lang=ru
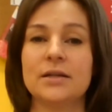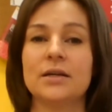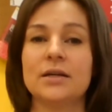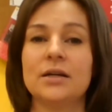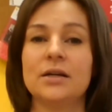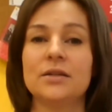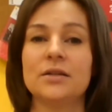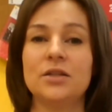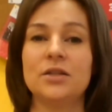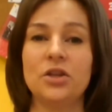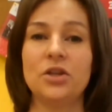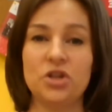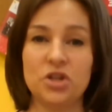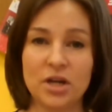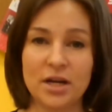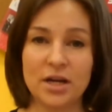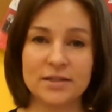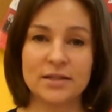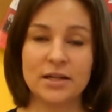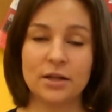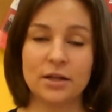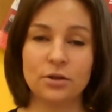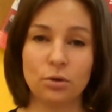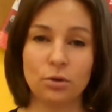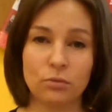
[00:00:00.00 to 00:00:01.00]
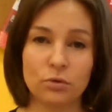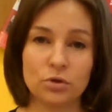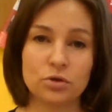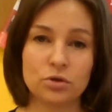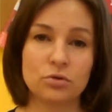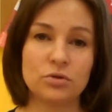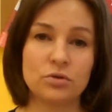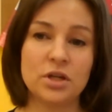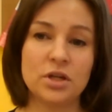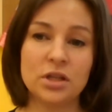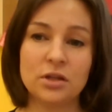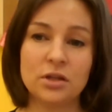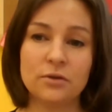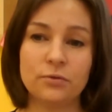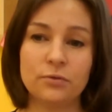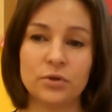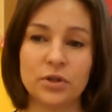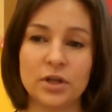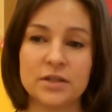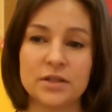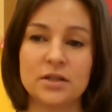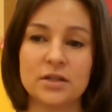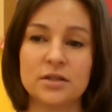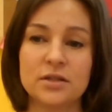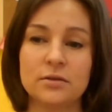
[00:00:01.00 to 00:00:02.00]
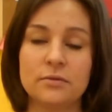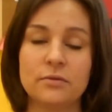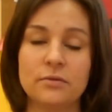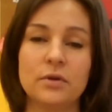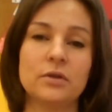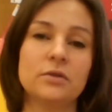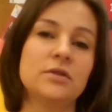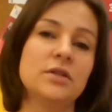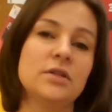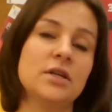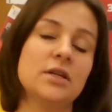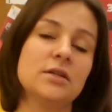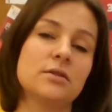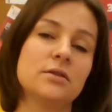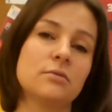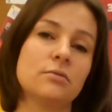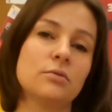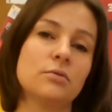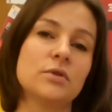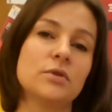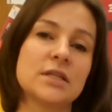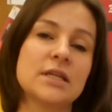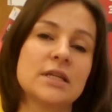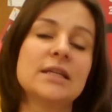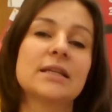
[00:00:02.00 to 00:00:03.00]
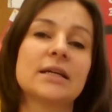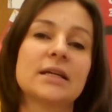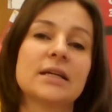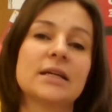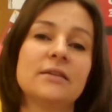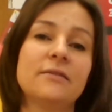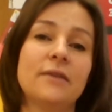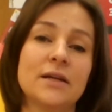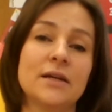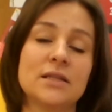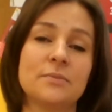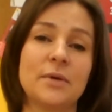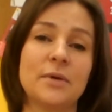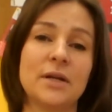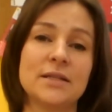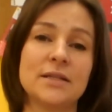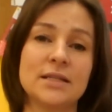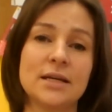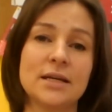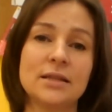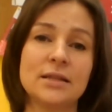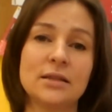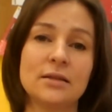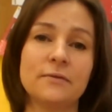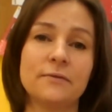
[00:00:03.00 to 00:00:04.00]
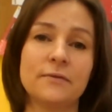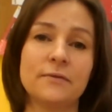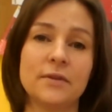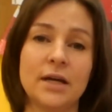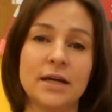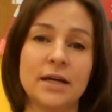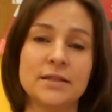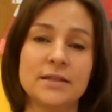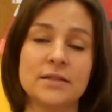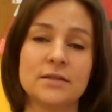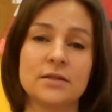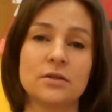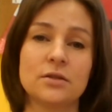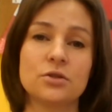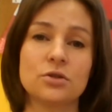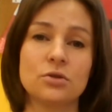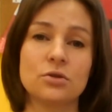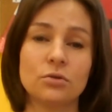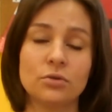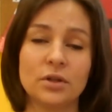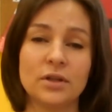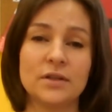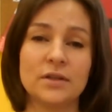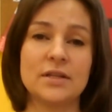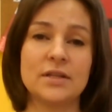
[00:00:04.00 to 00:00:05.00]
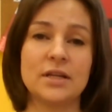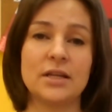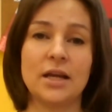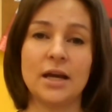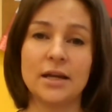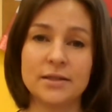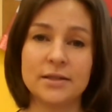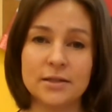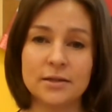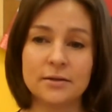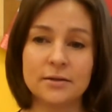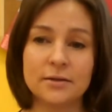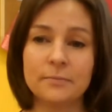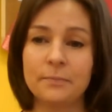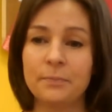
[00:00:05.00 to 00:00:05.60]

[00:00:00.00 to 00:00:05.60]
Сейчас для новых студентов у нас действует скидка 20% на дистанционные занятия.